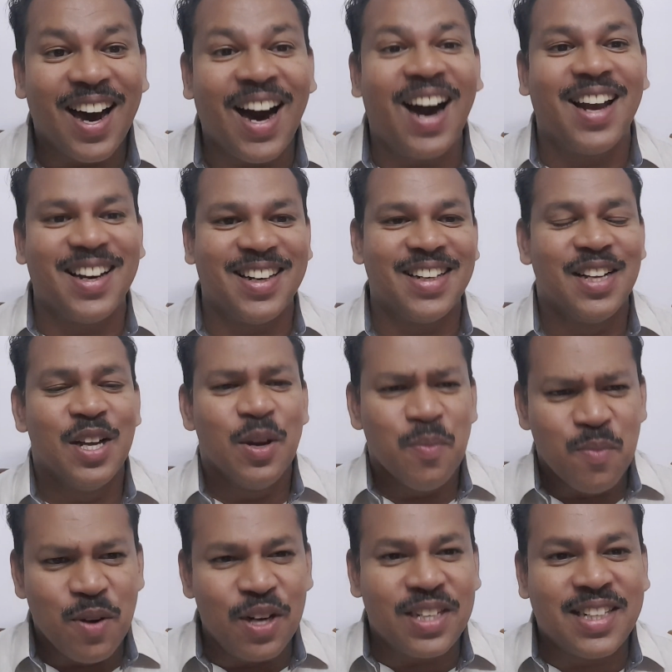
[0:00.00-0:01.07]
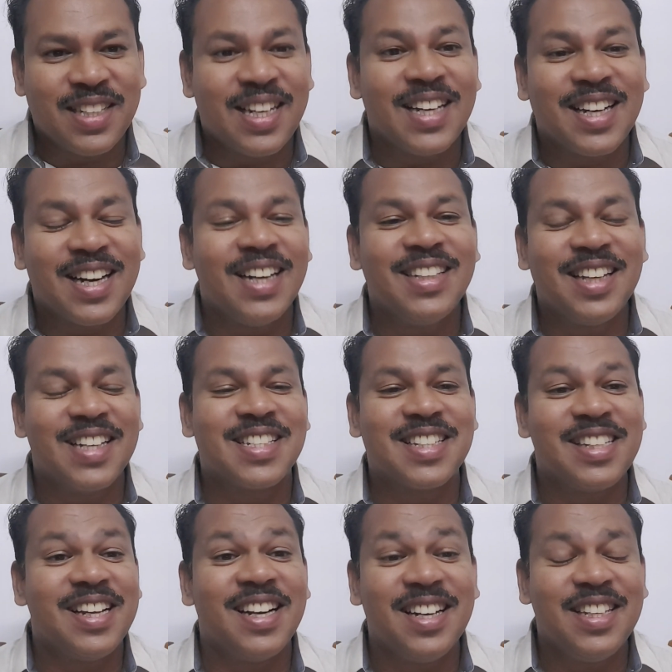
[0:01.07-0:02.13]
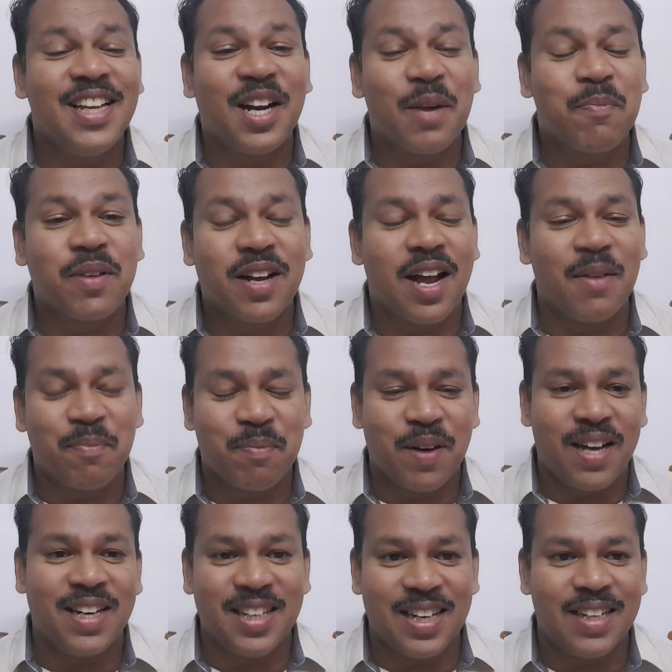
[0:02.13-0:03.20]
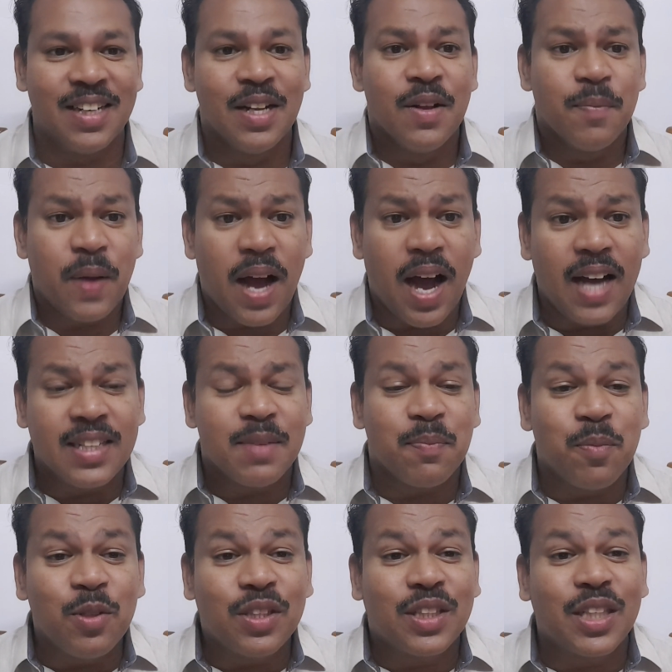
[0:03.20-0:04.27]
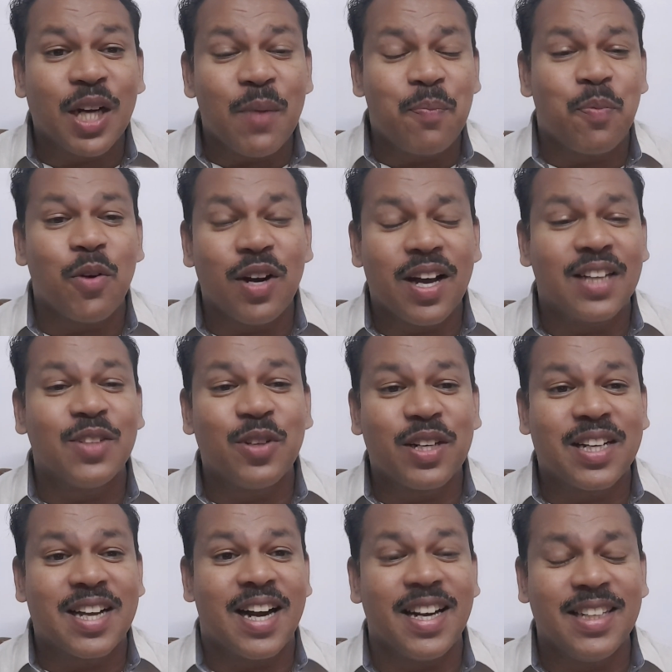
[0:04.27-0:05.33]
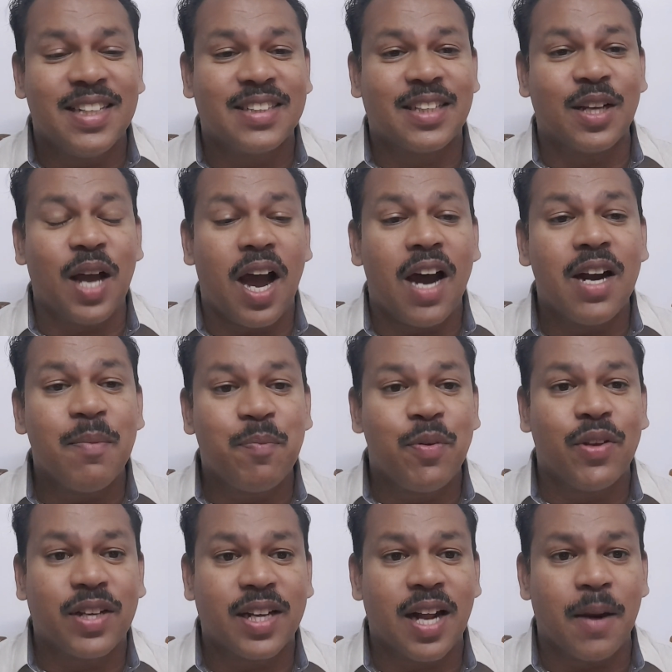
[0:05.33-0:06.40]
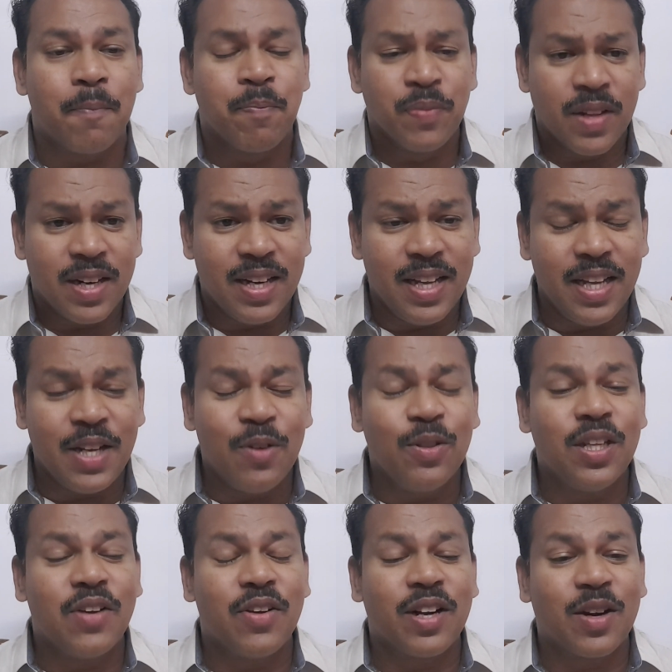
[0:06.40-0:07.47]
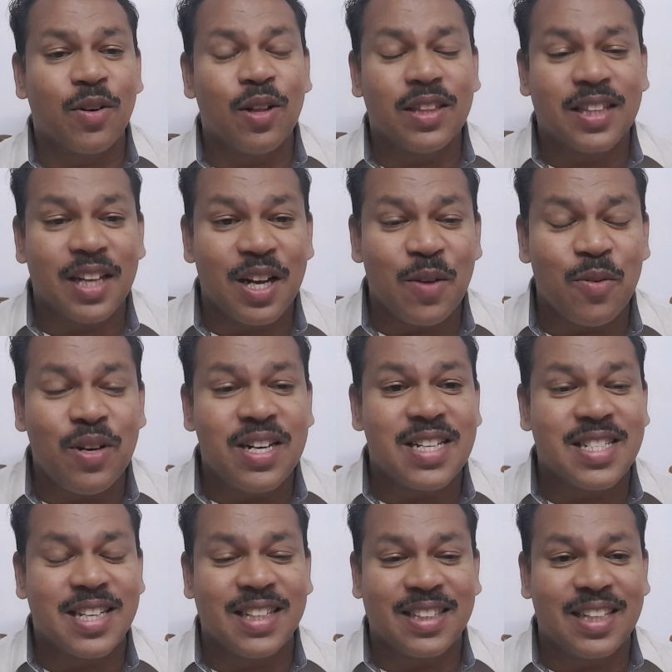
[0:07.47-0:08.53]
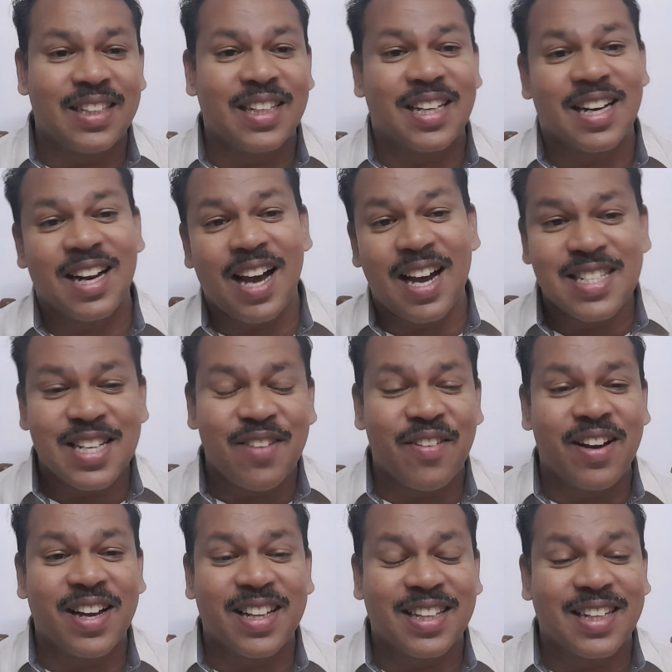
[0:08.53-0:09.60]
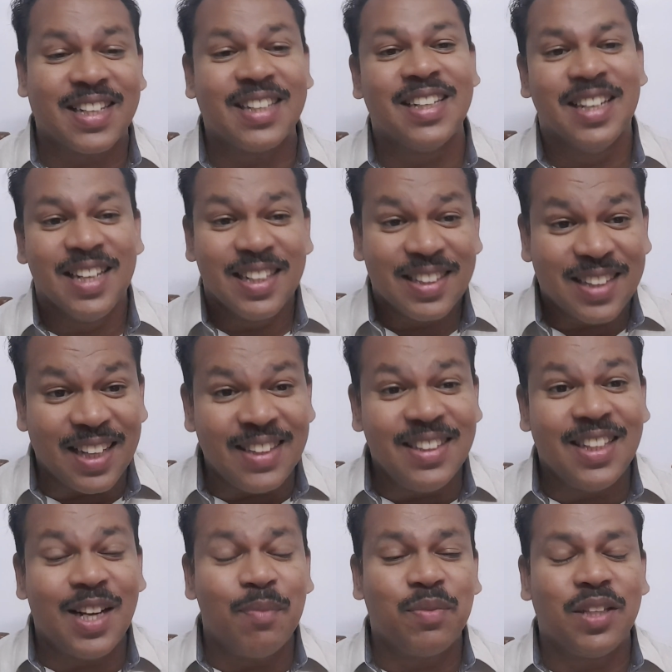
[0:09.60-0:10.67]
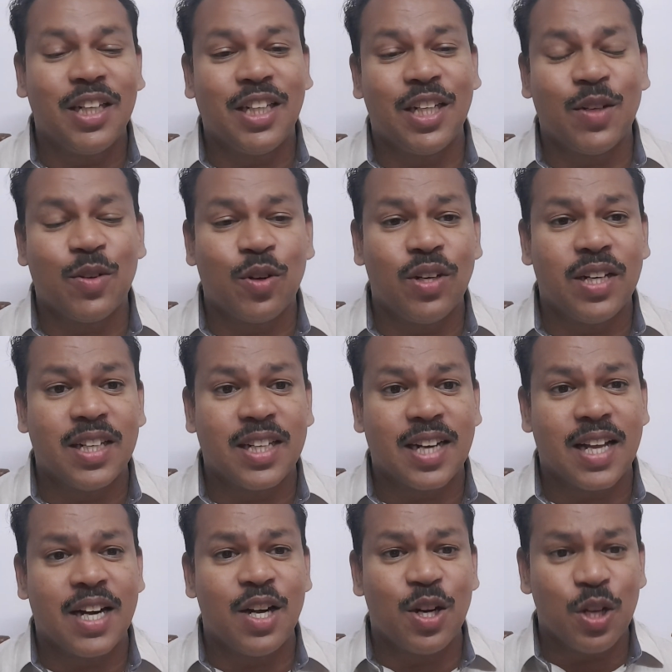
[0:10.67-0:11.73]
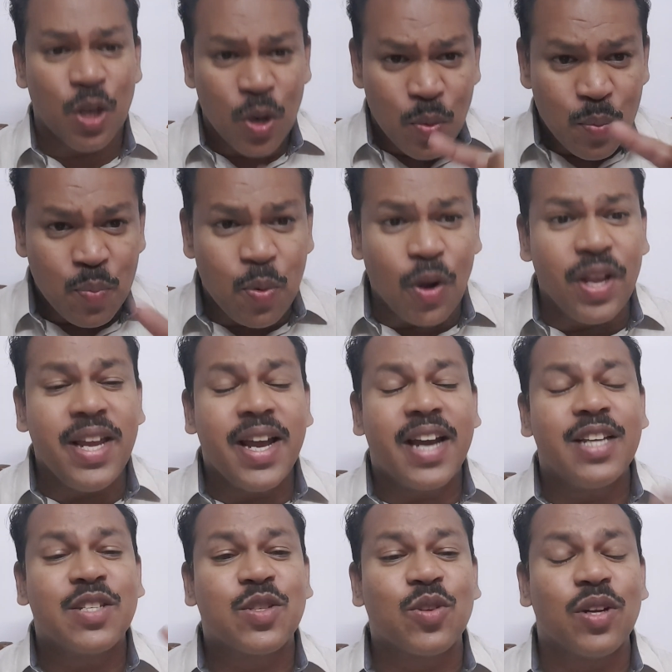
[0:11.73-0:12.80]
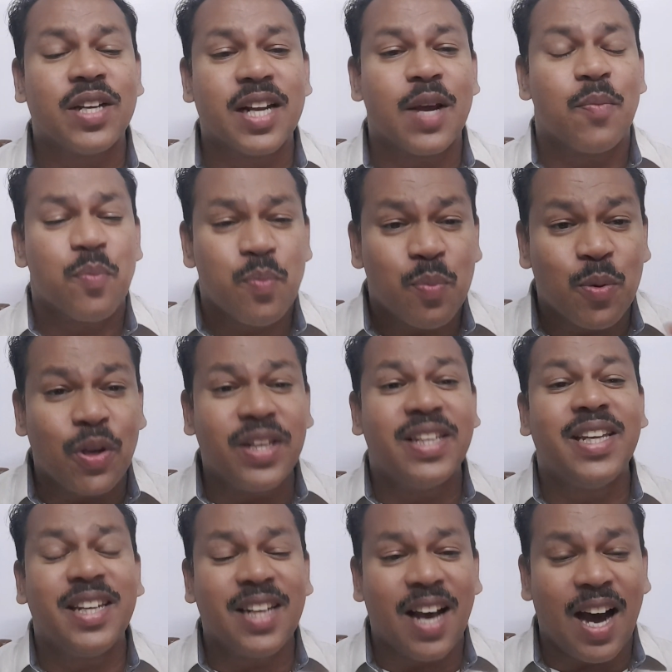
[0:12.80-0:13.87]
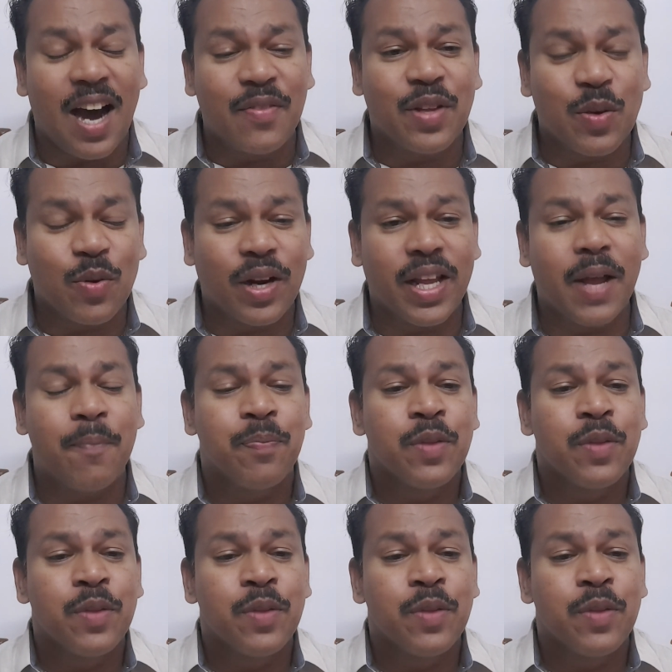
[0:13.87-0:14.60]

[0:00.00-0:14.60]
ஆள் மொட்டை கடிதாசி எழுதி அனுப்புகிறான் பாருங்கள் அது முத்திரை போடாத ஒரு கடிதத்தை அனுப்பி வைக்கிறான் நீர் யூத குடத்தில் ஒன்று சேர்த்து அதற்கு ராஜாவாகிறதற்கு தந்திரம் தீட்டிக் கொண்டிருக்கிறார் என்று பொய்யாய் சொல்லுகிற பொய்யின் ஆவியுடைய